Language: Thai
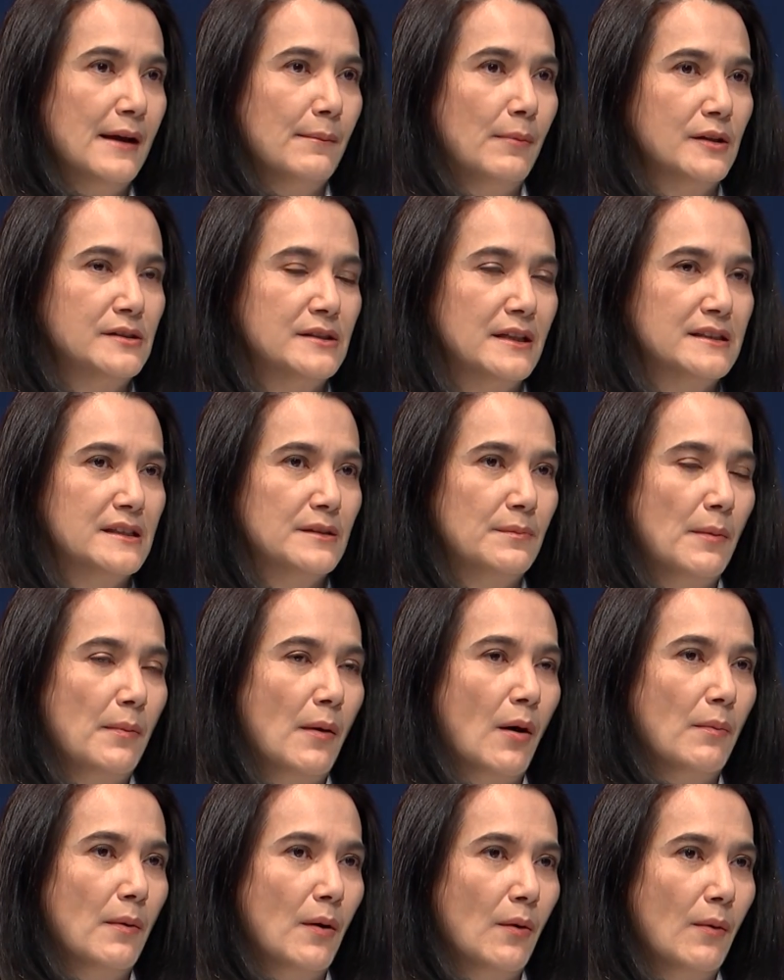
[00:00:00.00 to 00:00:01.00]
เพราะฉะนั้นจะมา
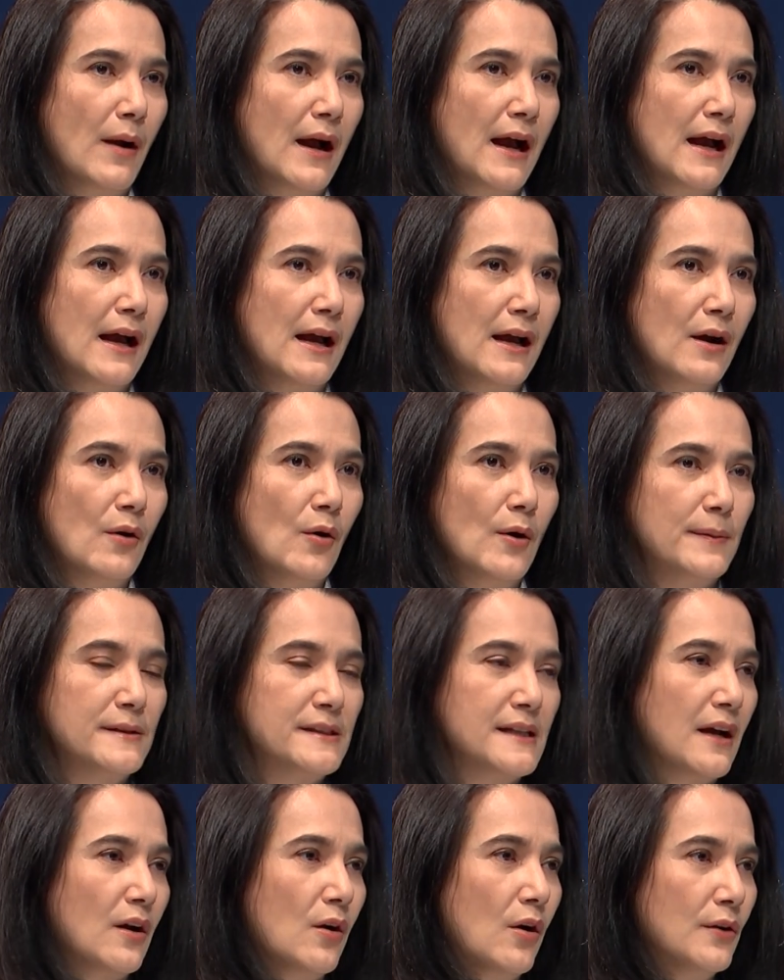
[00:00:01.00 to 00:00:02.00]
บอกบอกว่าโอ๊ยป
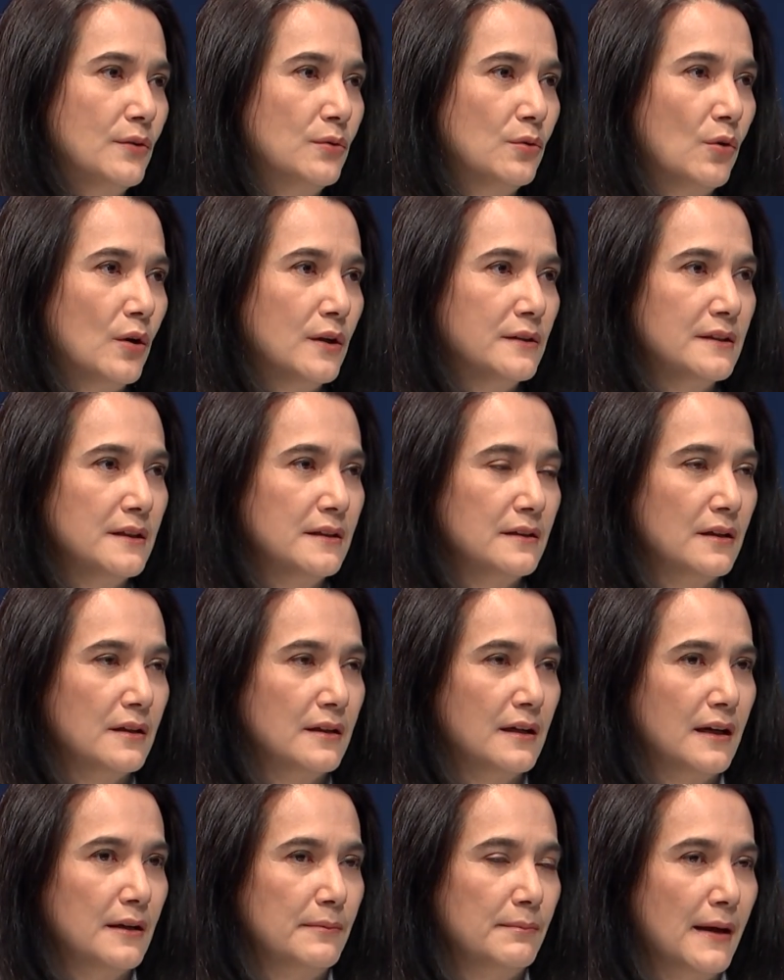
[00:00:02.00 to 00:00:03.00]
ระชากรทุกคน
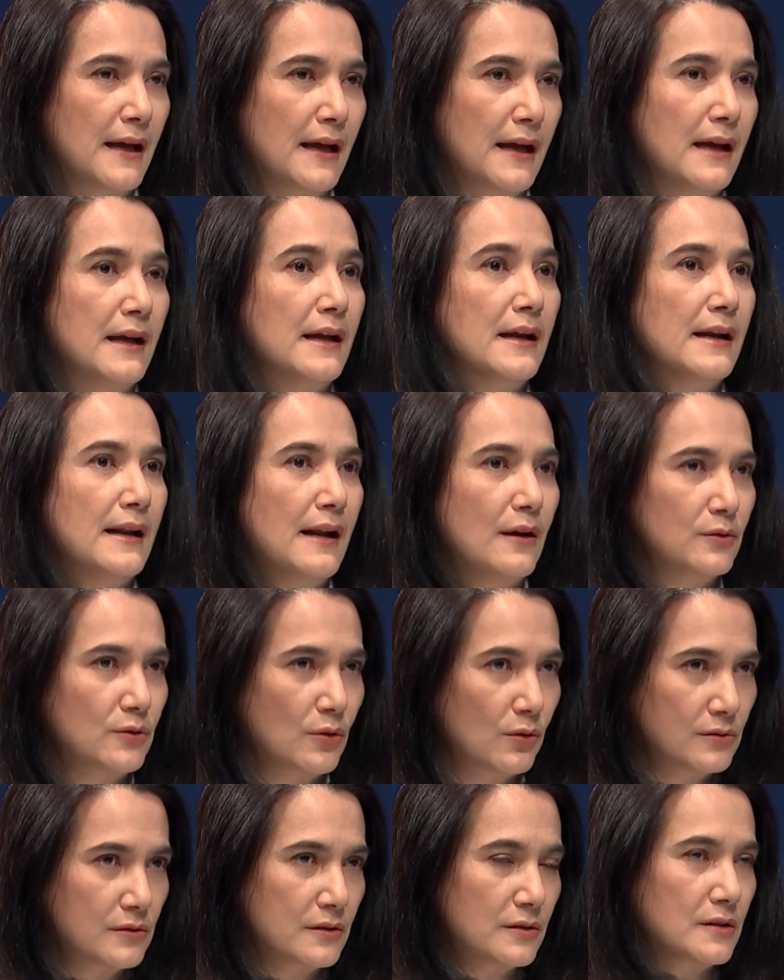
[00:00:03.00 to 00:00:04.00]
เกิดมาแล้ว
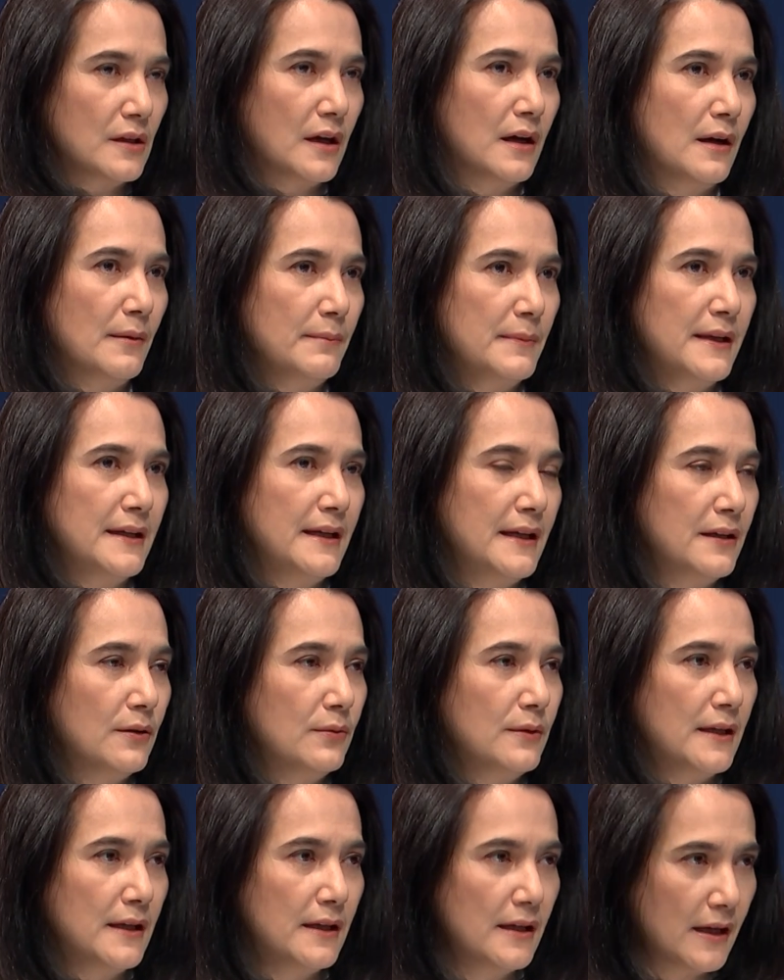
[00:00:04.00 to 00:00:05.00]
ต้องเอ่อมีหนี้
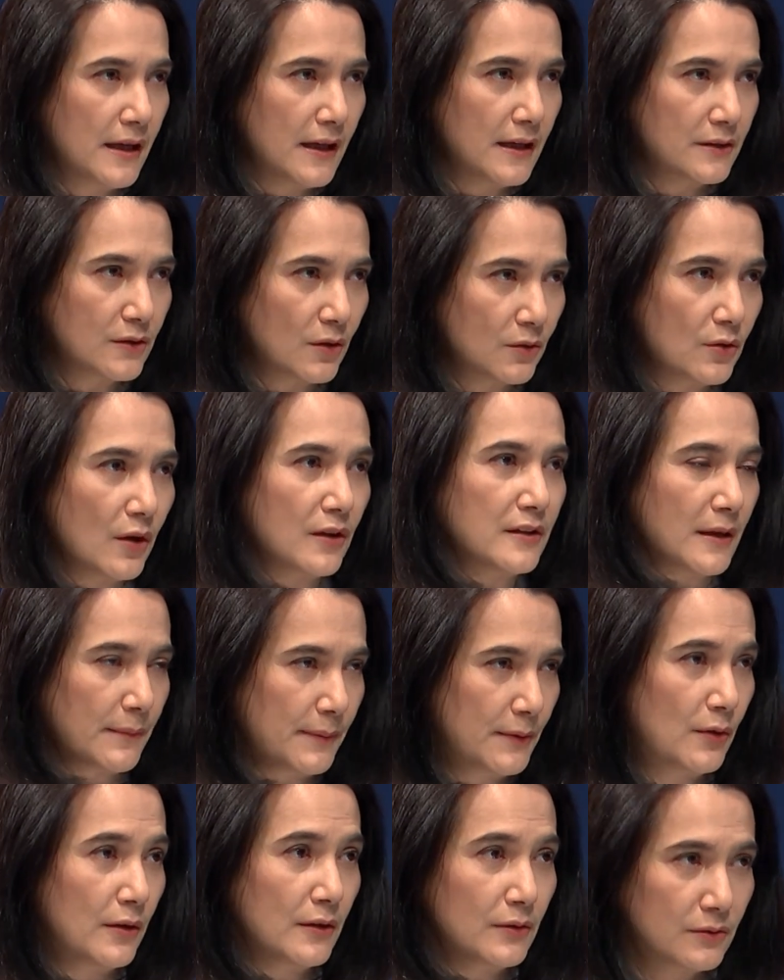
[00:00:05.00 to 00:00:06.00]
เท่านี้ต้องย้อนกลับ
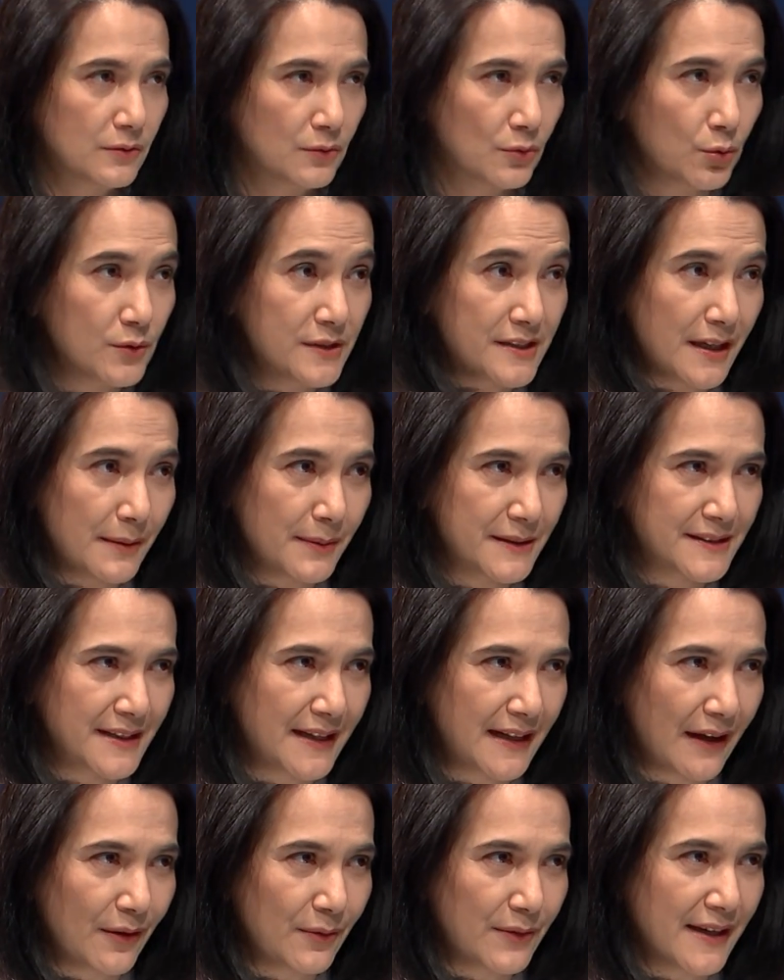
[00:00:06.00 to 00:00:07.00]
ไปด้วยคุณเสียภา
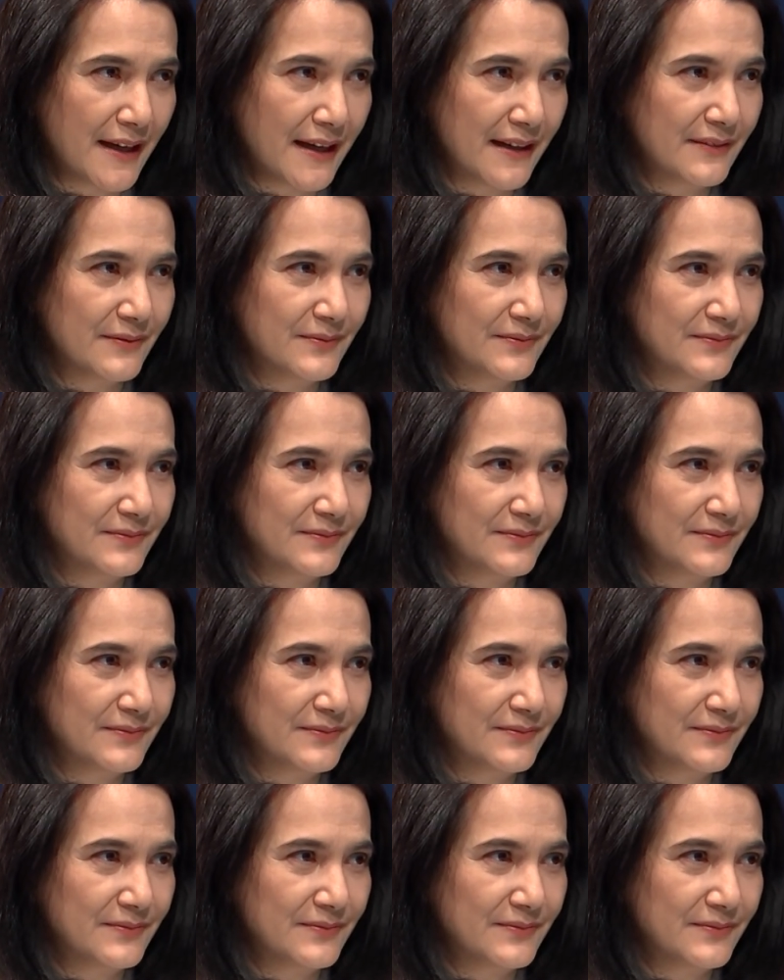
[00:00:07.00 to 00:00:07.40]
ษีแล้วหรือยัง